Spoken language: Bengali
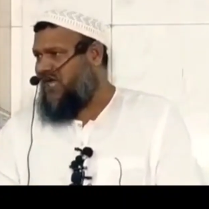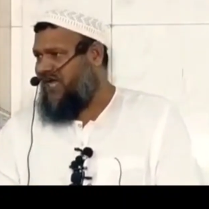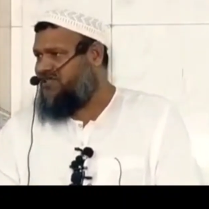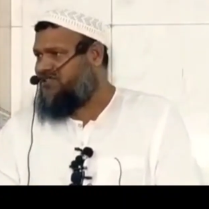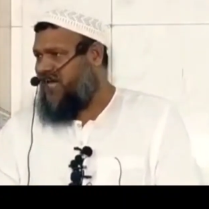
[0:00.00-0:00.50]

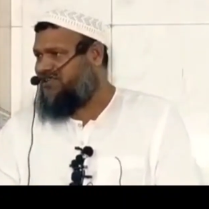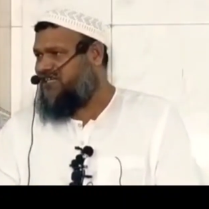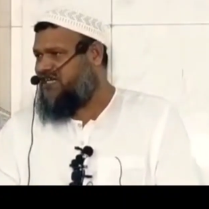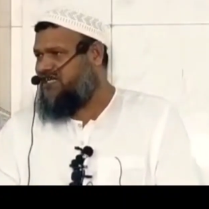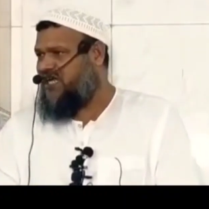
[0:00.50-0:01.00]
তাই
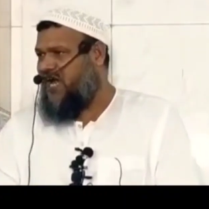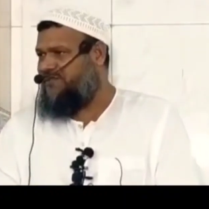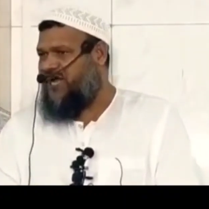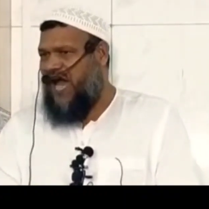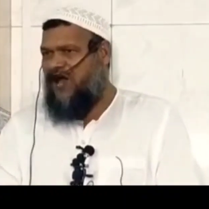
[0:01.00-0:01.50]
জাতির কাছে
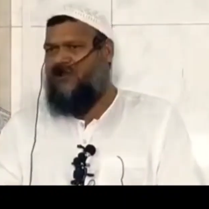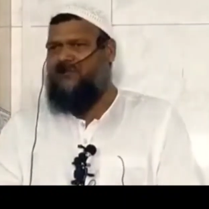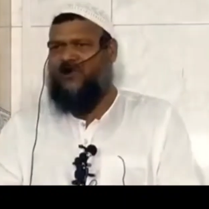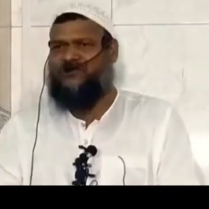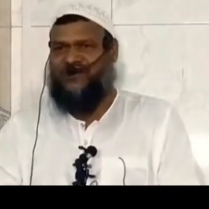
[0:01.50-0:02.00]
আমি আরো
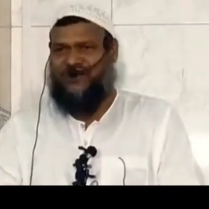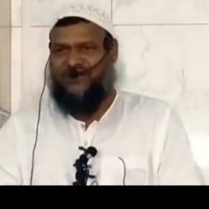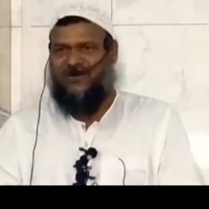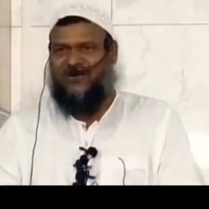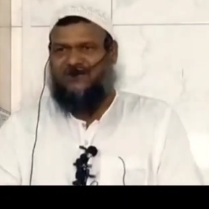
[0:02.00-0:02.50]
বলছি
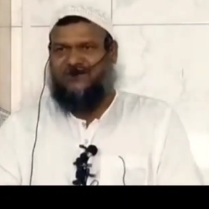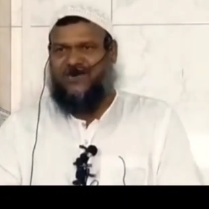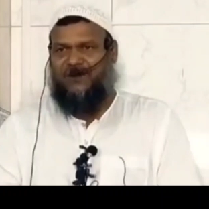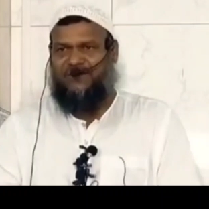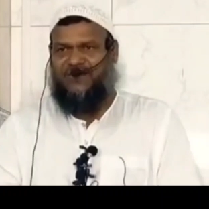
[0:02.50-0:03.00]

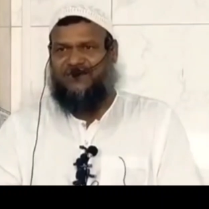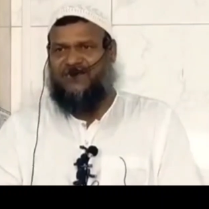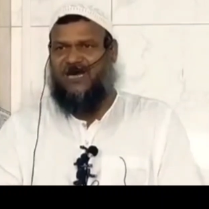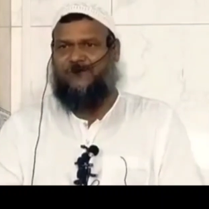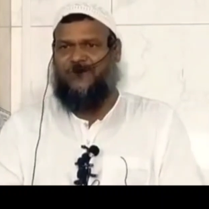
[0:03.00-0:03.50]
জামিয়া
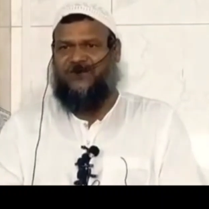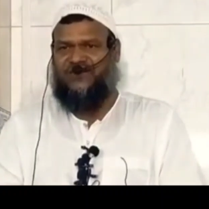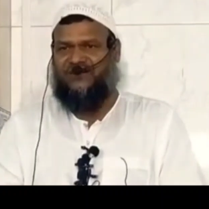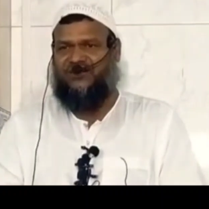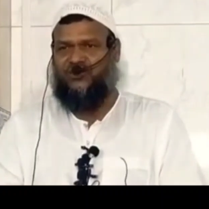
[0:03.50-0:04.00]
সালাফিয়া
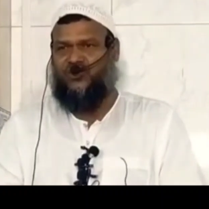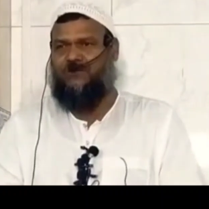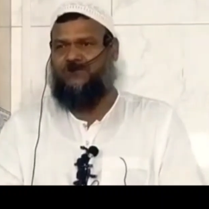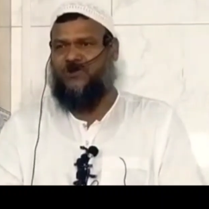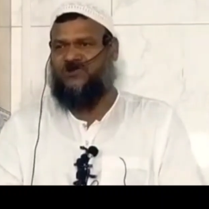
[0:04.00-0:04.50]
জাতীয়
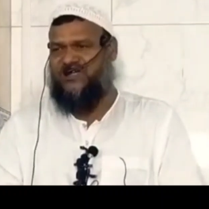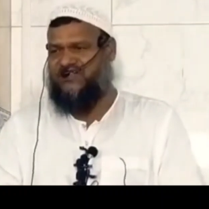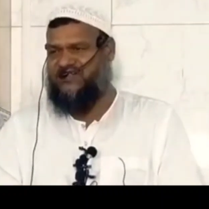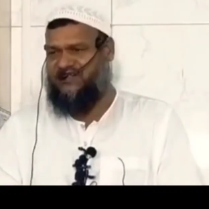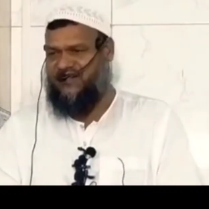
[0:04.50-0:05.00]
সম্পদ
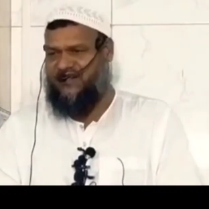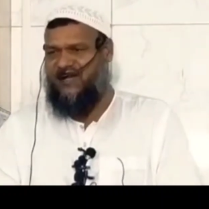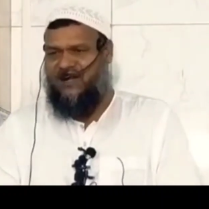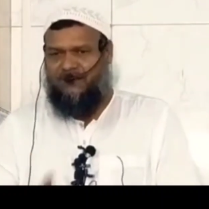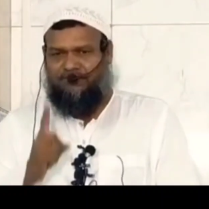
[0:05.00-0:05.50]
সাথে সাথে
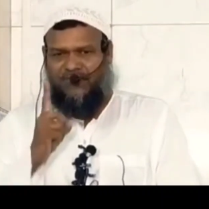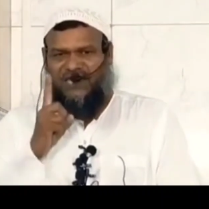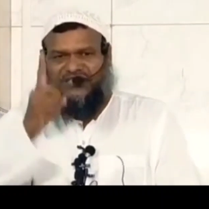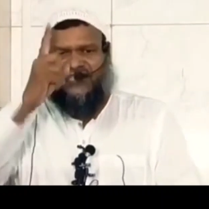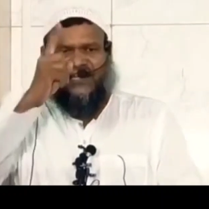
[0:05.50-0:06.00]

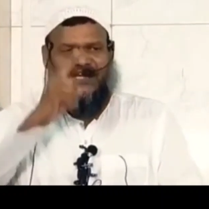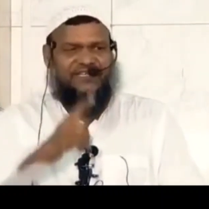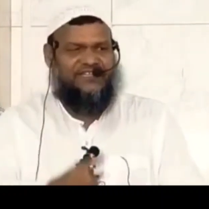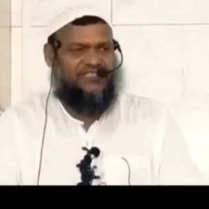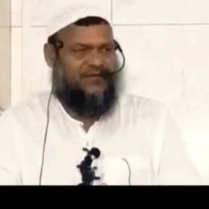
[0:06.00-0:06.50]
মাসিক
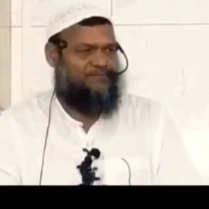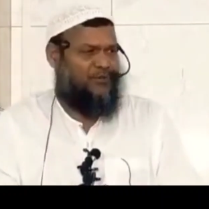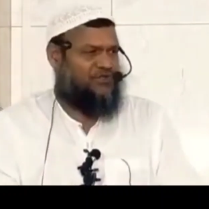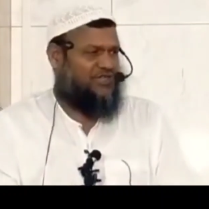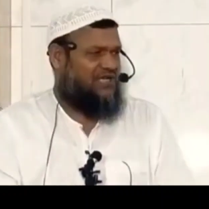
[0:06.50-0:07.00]
আলিতে
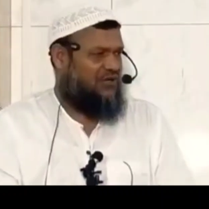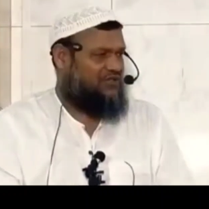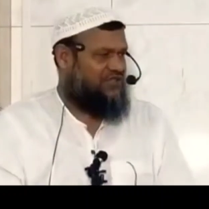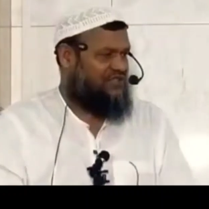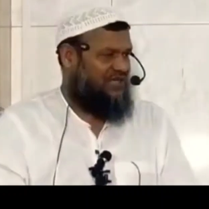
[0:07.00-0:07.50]
সম্পত্রিকা
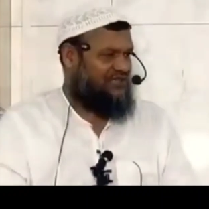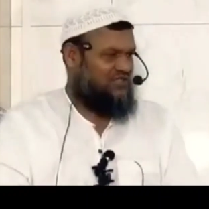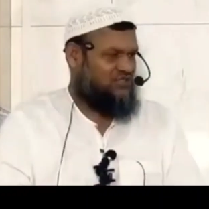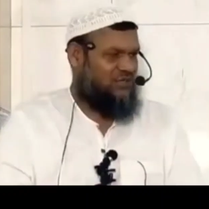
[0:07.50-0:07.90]
হচ্ছে জাতীয়